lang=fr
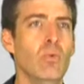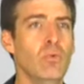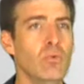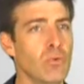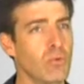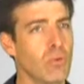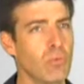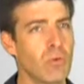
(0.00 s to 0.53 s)
ou
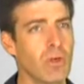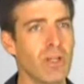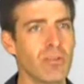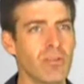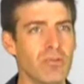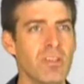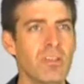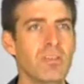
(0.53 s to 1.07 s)
tout au moins
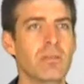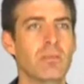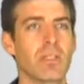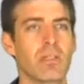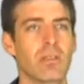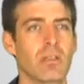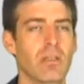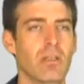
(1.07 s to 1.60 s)

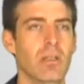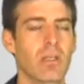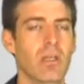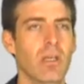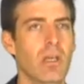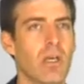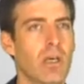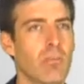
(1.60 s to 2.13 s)
sous-estimé.
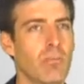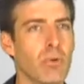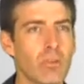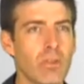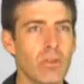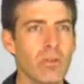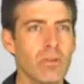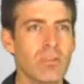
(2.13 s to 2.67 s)

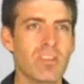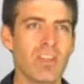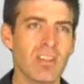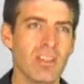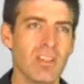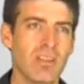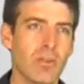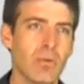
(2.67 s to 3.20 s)
Pourtant,
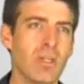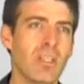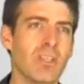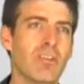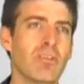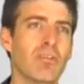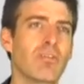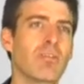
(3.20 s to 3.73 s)
certaines théories des
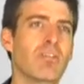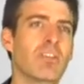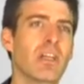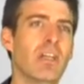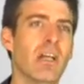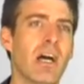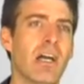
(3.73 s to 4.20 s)
sciences sociales